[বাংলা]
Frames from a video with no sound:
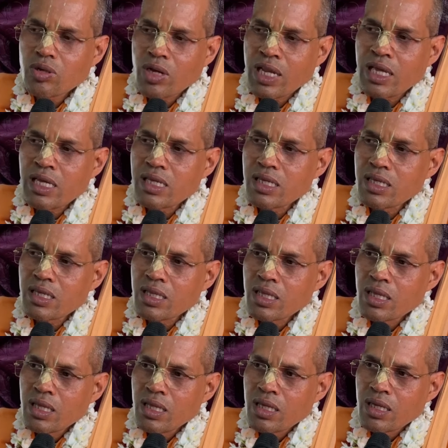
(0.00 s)
করে
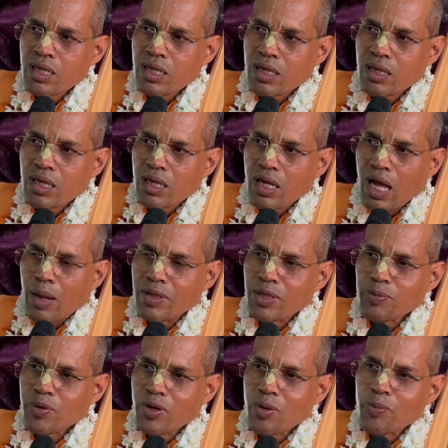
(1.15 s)
আমাদের
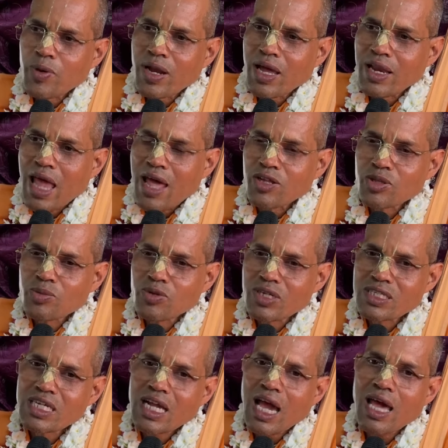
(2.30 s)
পরম্পরায় নারদমুনি
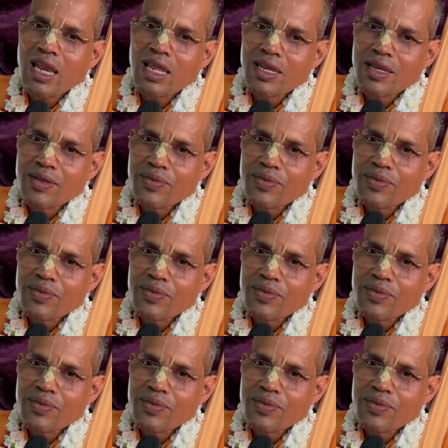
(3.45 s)
শিখালেন